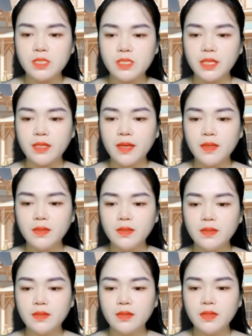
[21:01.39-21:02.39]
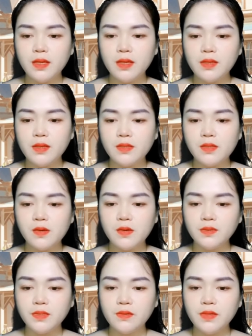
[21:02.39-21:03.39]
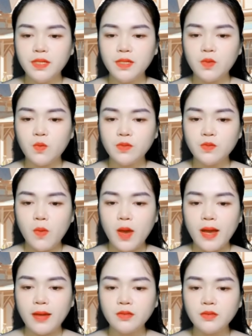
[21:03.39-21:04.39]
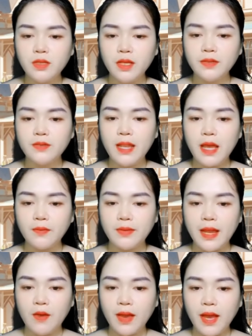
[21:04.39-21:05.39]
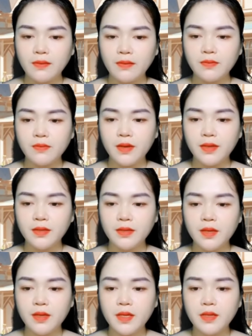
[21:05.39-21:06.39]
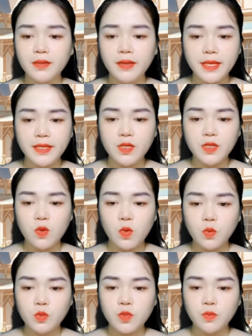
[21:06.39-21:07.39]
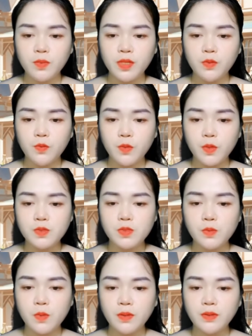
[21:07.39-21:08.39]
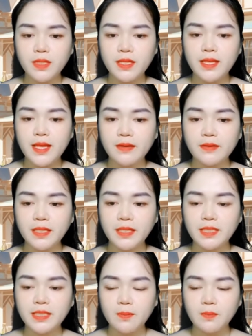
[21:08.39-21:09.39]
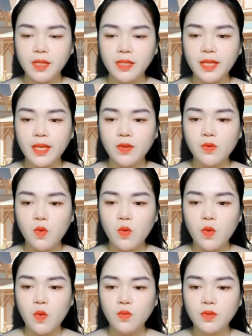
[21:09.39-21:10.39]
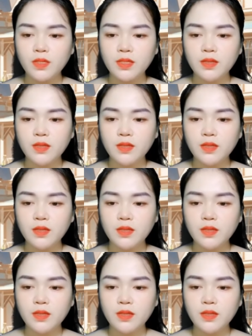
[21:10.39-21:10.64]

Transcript: Đình mười tám tuổi thì sẽ đưa lại cho anh. Và cũng mãi sau này cô cũng mới biết mẹ của Nhạc Đình qua đời rồi, ba anh cưới vợ hai.